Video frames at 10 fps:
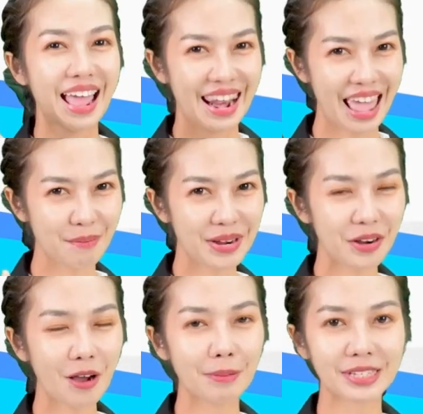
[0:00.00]
และเพื่อ
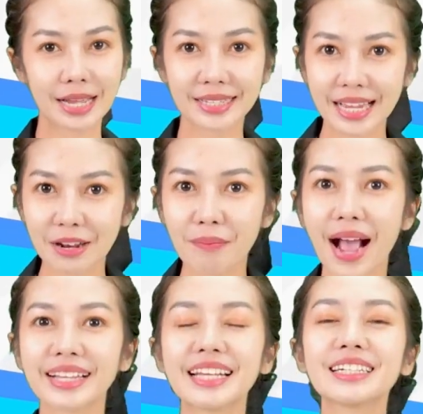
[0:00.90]
ความชัดเจนมา
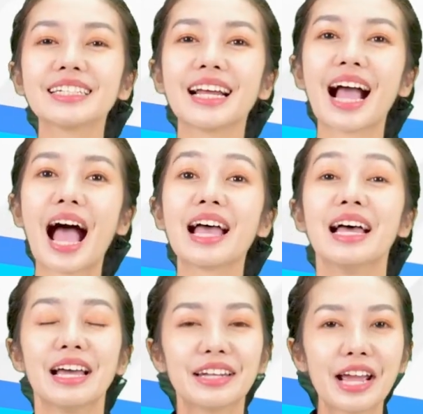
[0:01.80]
กยิ่งขึ้นนะคะ
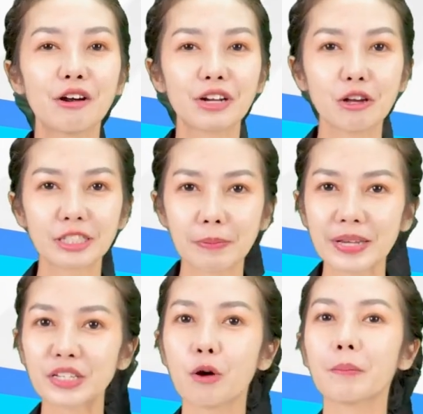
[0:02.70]
เดี๋ยวเราจะไป
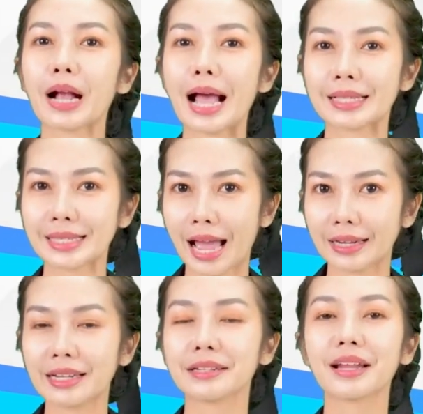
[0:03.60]
ชมการสา
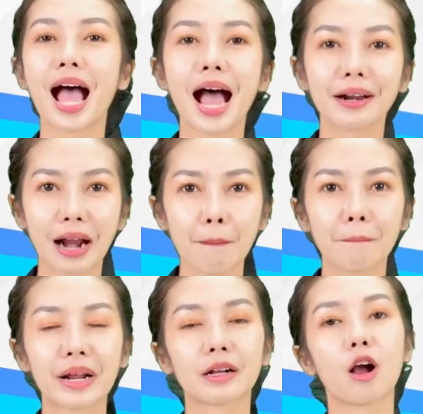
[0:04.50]
ธิตท่า
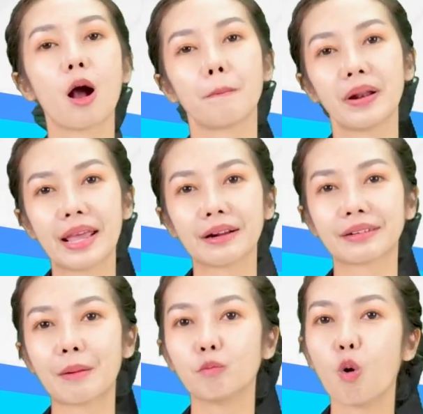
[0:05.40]
รำประกอบเพลง
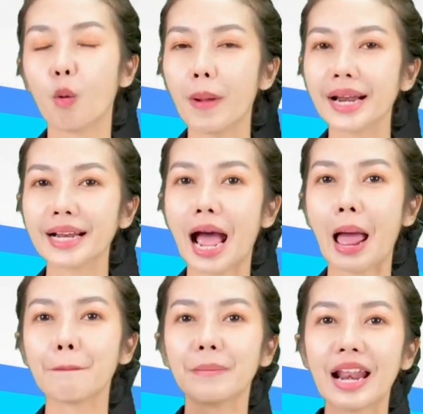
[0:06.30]
รำวงมาตรฐา
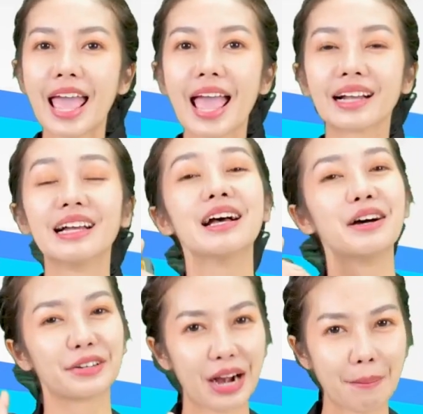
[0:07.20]
นเพลง
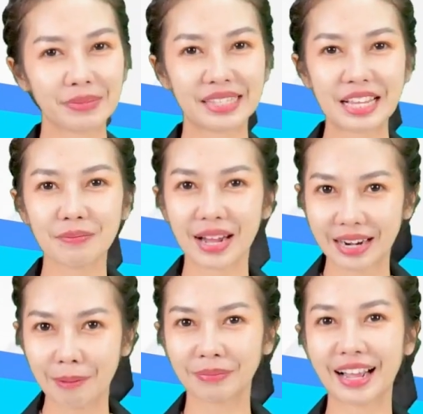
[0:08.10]
รำซิมา
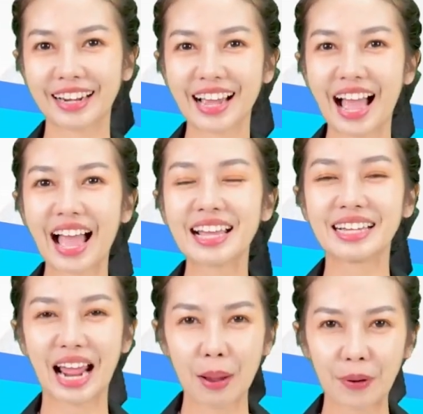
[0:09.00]
รำกันนะคะ
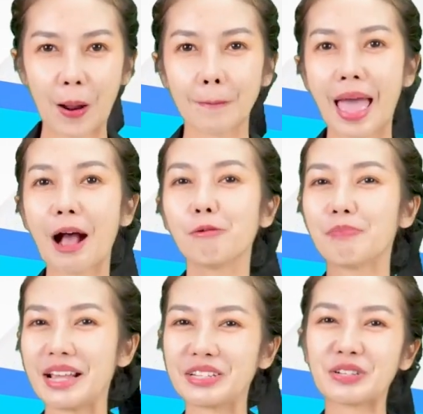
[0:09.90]
ถ้าพร้อมแล้ว
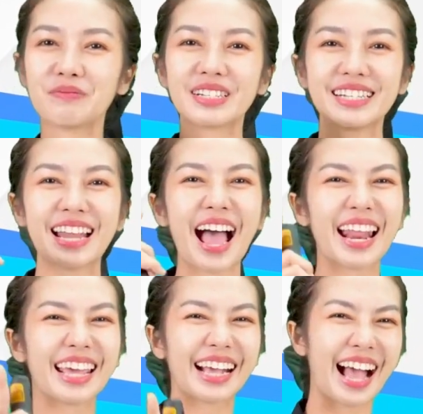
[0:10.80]
ไปชมกันได้
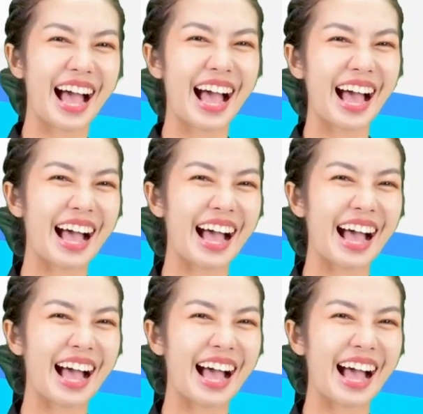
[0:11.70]
เลยค่ะ